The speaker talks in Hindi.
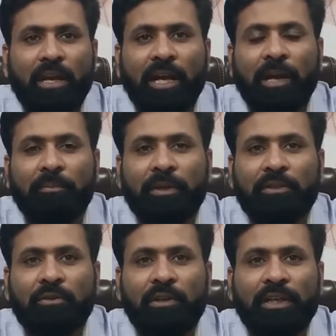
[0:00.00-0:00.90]
आपकी
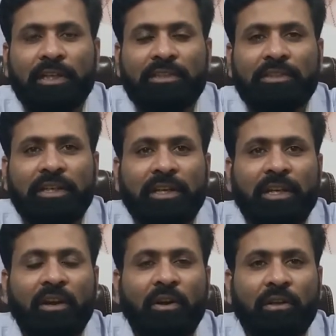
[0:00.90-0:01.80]
जो लेटेस्ट
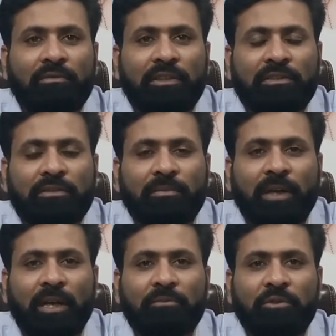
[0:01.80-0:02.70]
डिग्री है ऑनवर्ड
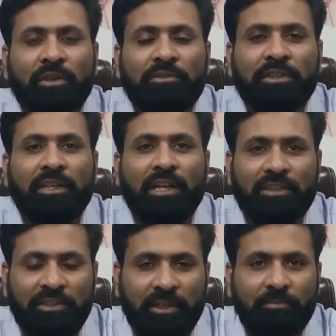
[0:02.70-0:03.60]
तमाम जो है उसकी
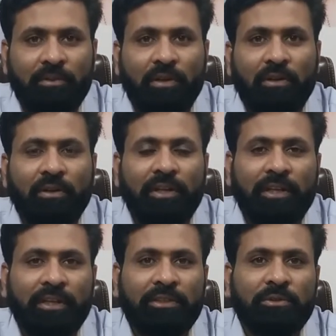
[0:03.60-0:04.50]
ट्रांसक्रिप्ट और
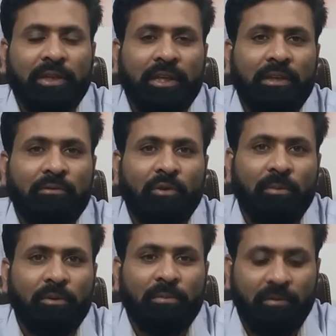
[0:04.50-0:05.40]
डिग्रीज़ जो हैं वो
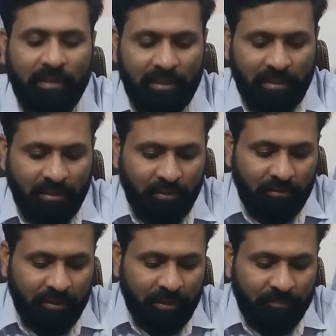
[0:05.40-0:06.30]
आपको प्रोवाइड करना
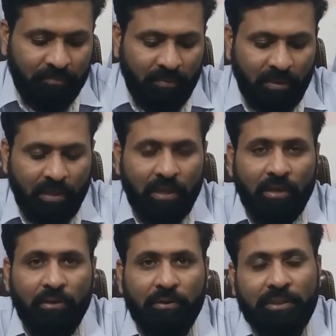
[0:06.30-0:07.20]
होती
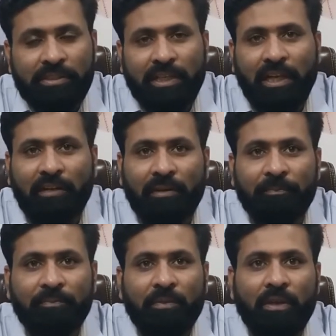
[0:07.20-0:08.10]
हैं इसके अलावा
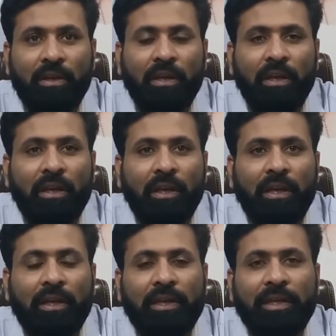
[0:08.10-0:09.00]

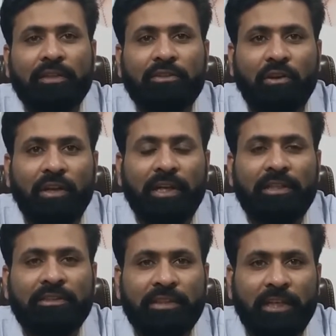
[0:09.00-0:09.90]
एक
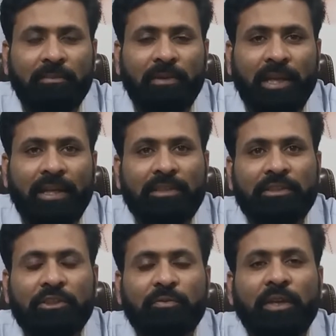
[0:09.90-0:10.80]
सॉलिड स्टडी प्लान
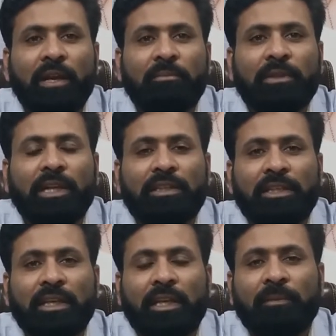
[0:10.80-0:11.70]
जिसमें आप
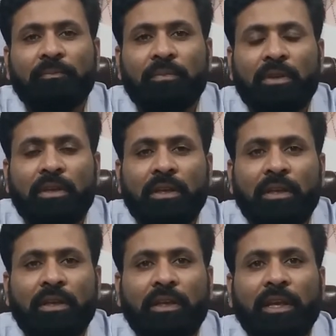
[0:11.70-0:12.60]
बताते हैं
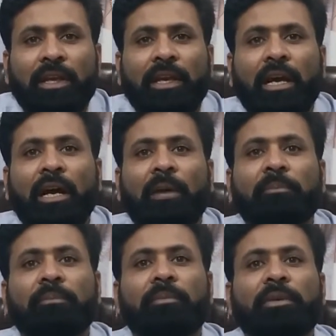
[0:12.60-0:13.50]
कि
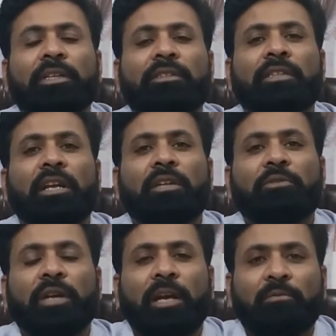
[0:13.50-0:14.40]
आप किस तरह
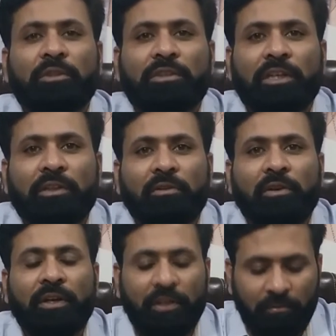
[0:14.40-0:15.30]
जो है अपनी स्टडी को
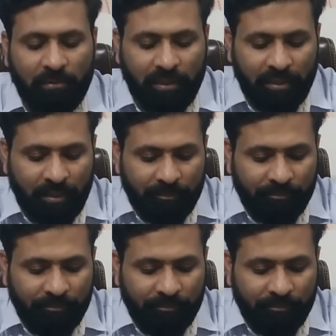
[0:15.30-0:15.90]
कंटिन्यू करेंगे